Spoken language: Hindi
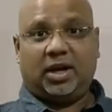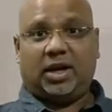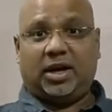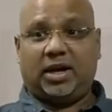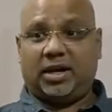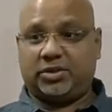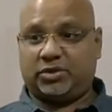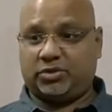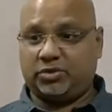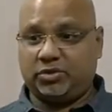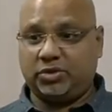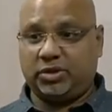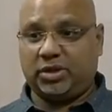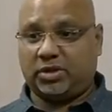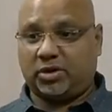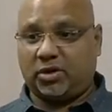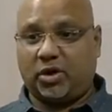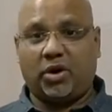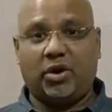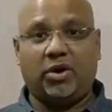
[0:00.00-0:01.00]
गलिया
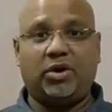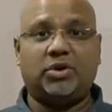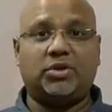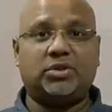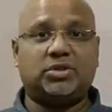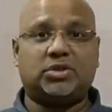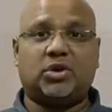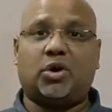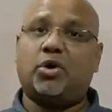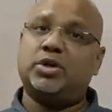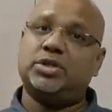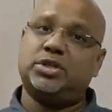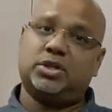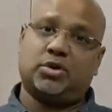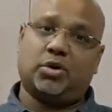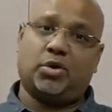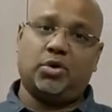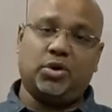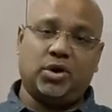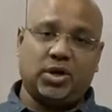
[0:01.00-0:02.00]
से जाते हो तब या
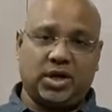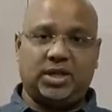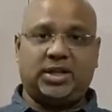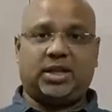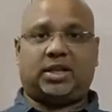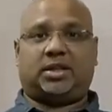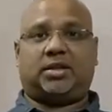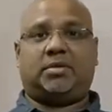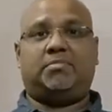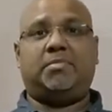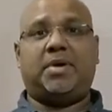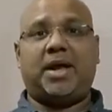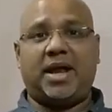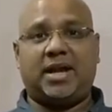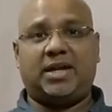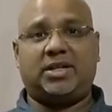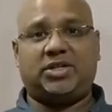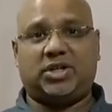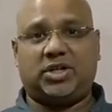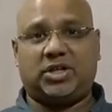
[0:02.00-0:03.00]
फिर आप जहाँ पर सभा
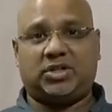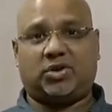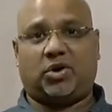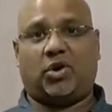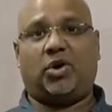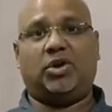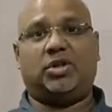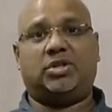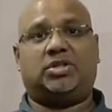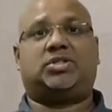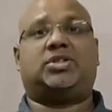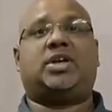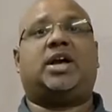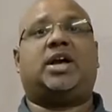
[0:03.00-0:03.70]
करते हो वही जगह